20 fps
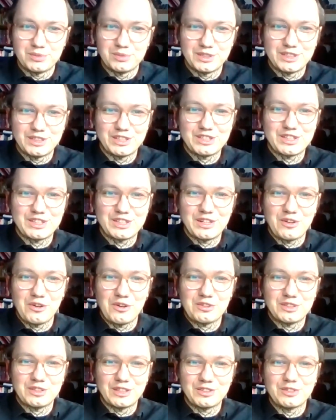mnie te cztery
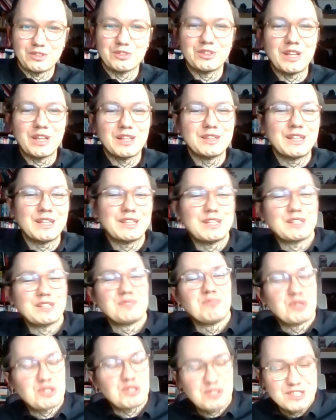okna. To nad, nad
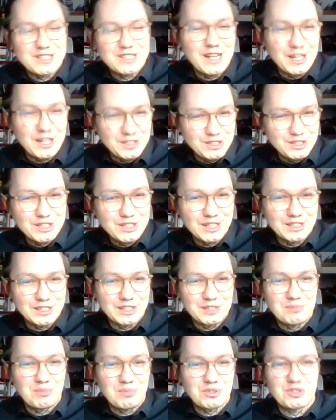jakim możesz zdradzić, nad
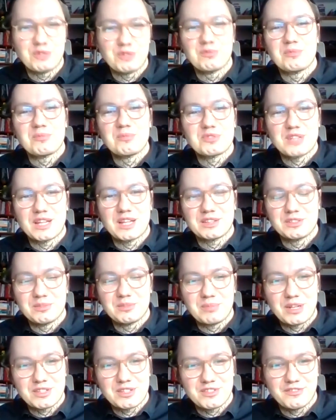jakim poziomem ostatnio
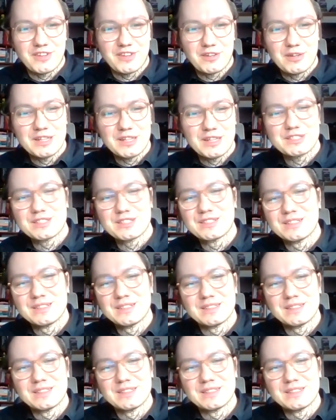pracowałaś?